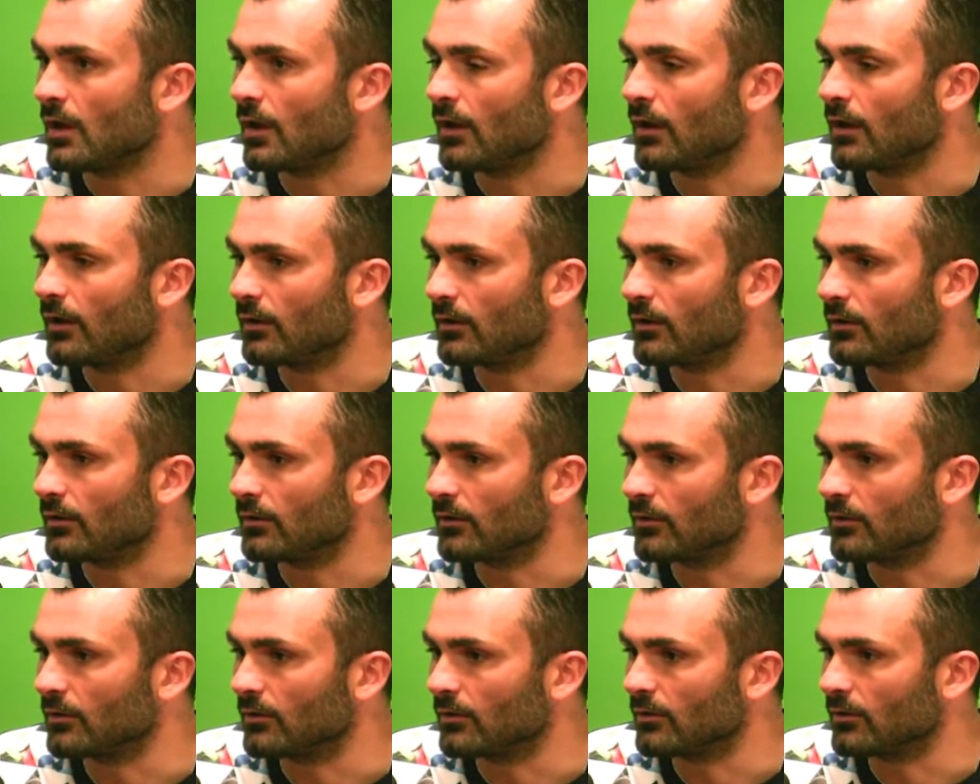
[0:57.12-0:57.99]
Eh,
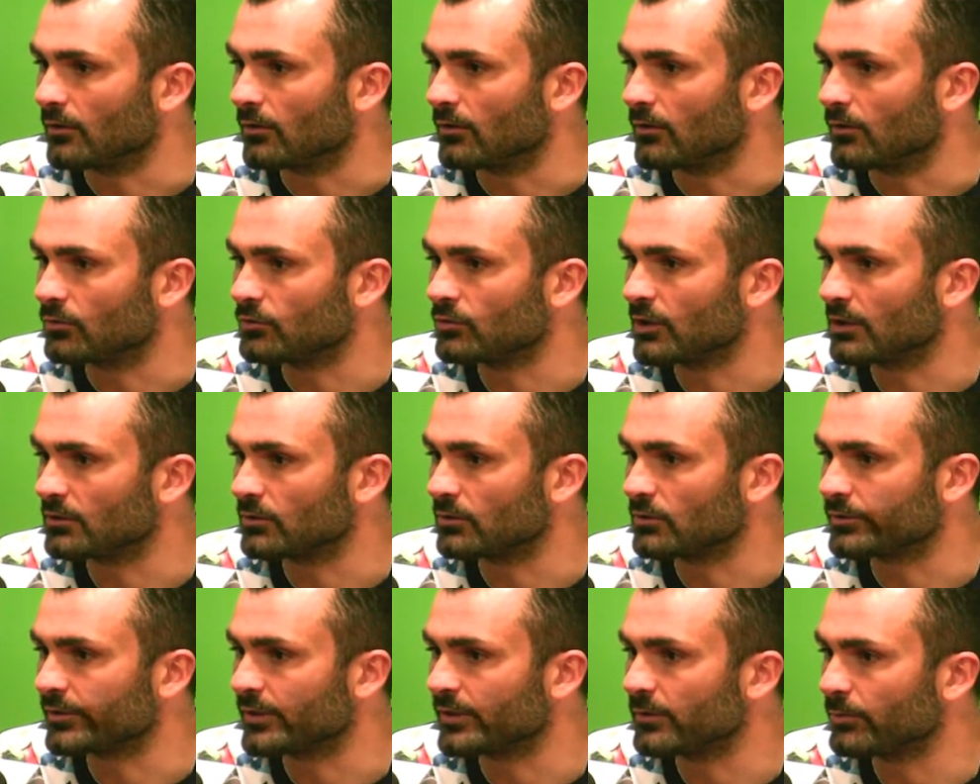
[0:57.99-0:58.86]
ho
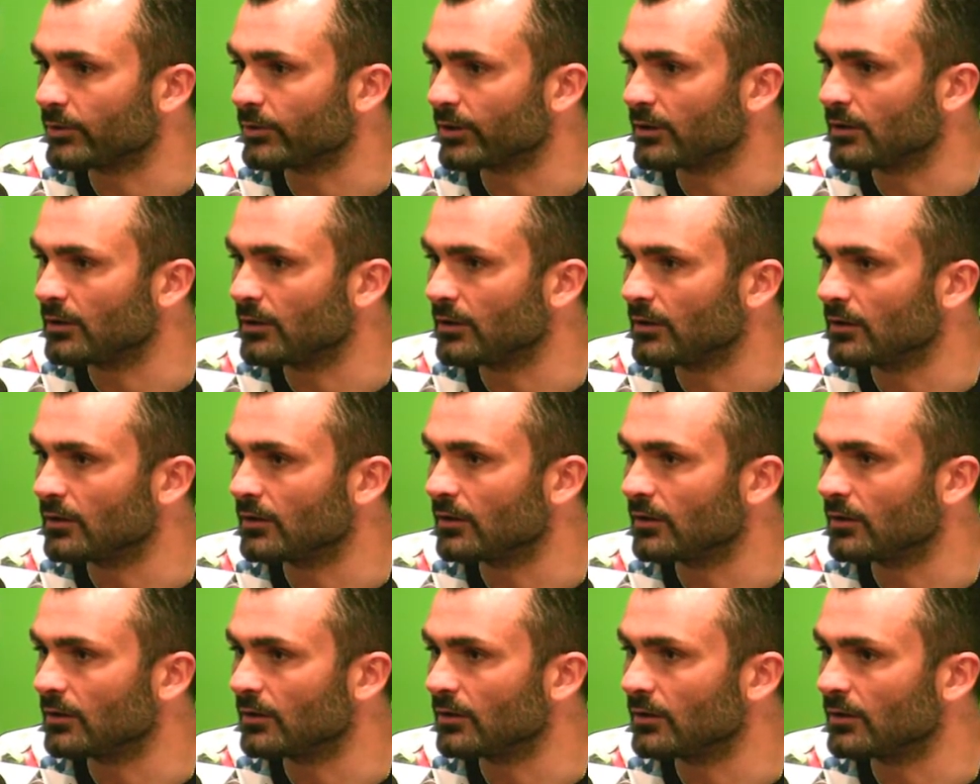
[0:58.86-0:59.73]
dato sempre
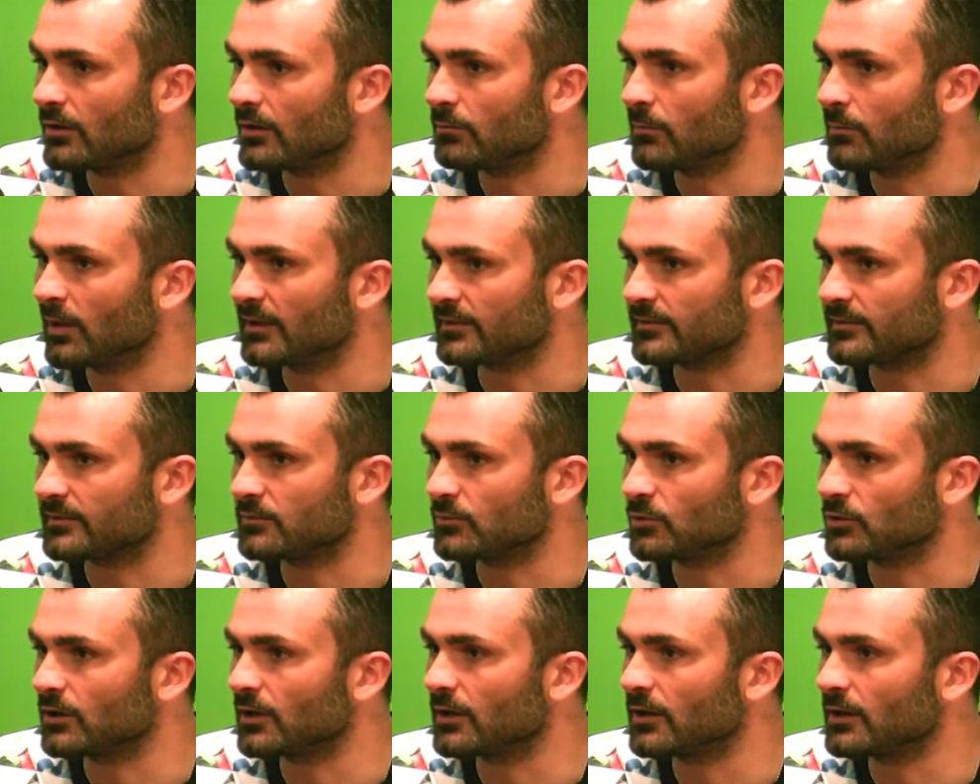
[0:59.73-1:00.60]
il, il,
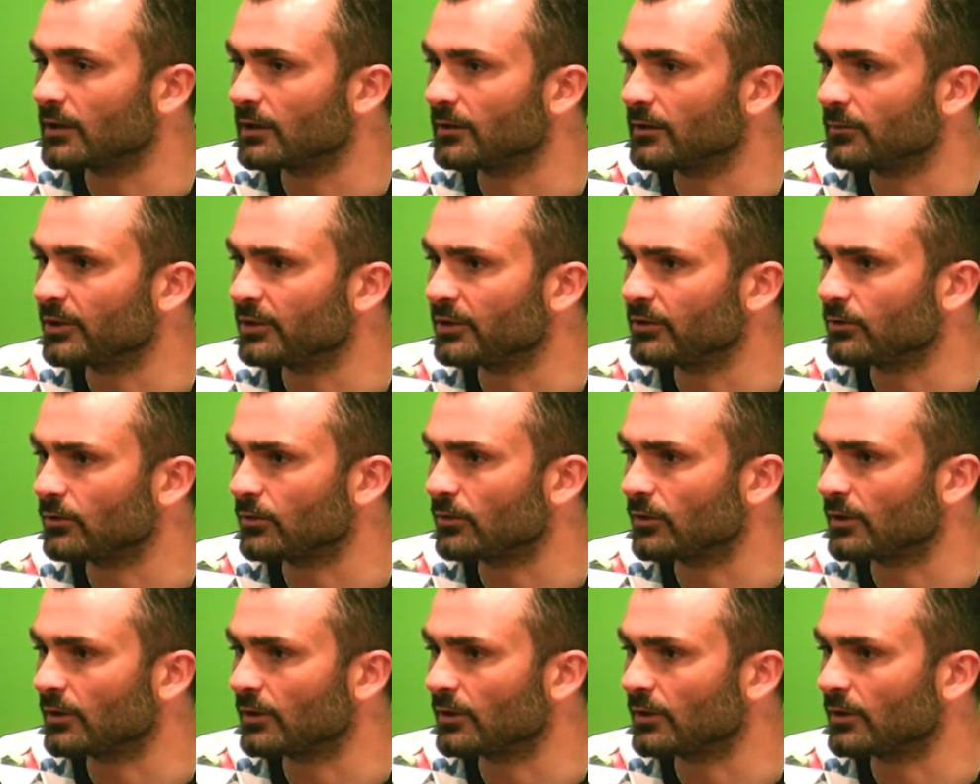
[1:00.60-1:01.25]
massimo in allenamento